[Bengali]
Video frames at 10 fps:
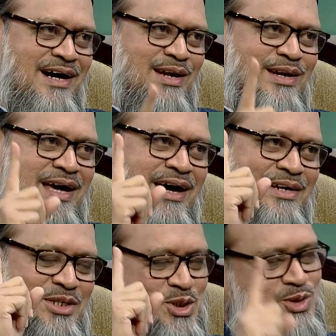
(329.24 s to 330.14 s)
আল্লাহ
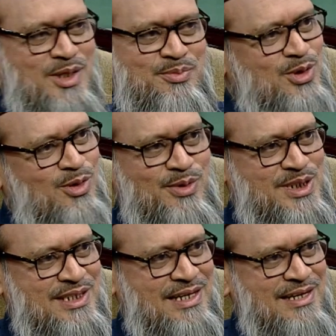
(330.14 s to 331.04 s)
নিশ্চয়ই আপনি
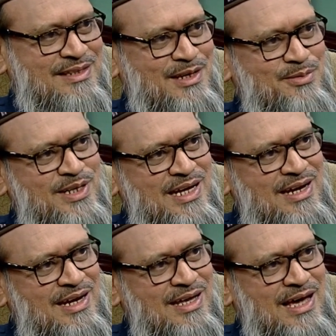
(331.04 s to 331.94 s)
ক্ষমাশীল তার মানে
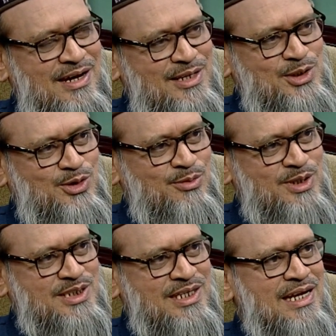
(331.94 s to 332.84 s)
আল্লাহ আল্লাহ যে
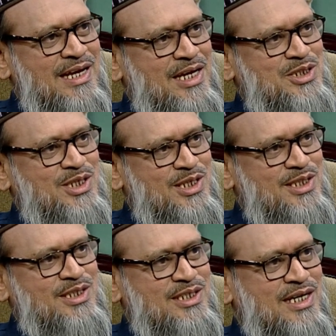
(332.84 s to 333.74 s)
ক্ষমাশীল এই
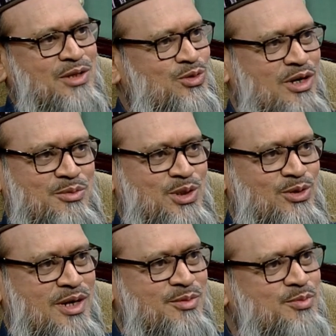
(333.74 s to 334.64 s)
স্বীকৃতিটা দোয়ার
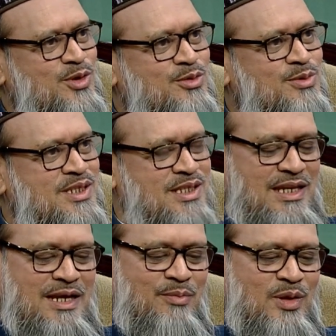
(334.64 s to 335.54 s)
ভিতরে আমি প্রথমে দিয়ে
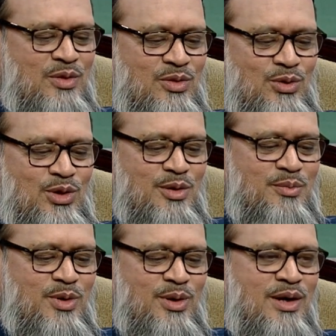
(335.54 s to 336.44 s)
দিলাম দুই
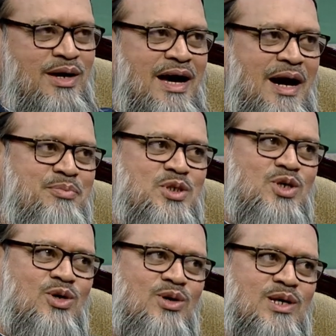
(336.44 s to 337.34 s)
নম্বর আপনি
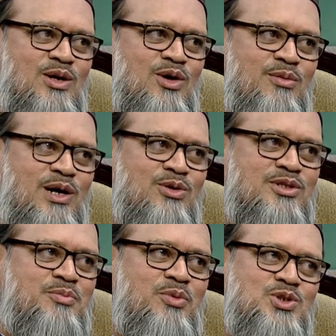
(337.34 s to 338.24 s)
সকলকে ক্ষমা
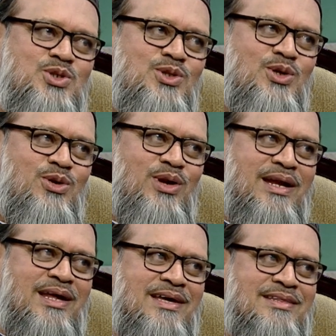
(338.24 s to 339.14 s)
করতে পছন্দ
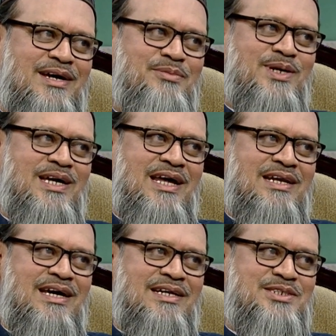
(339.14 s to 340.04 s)
করেন তার মানে
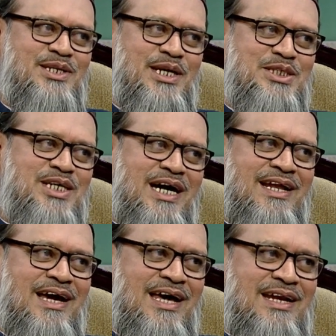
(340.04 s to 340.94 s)
আল্লাহর যে নেচার
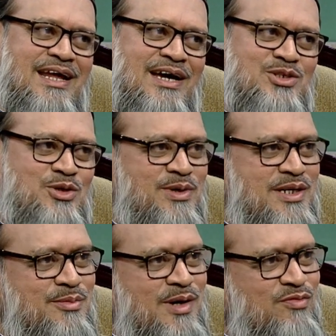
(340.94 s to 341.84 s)
আল্লাহ
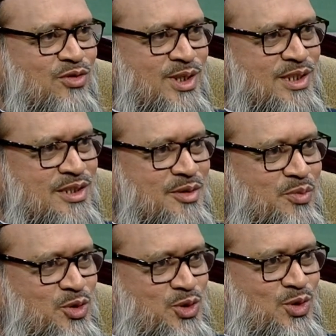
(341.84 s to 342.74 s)
সবাইকে মাফ করে দিতে
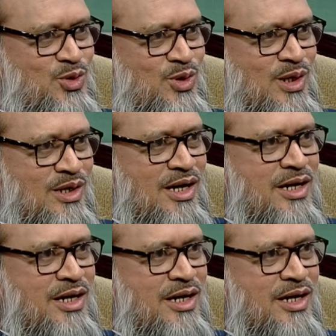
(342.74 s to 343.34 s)
প্রস্তুত লা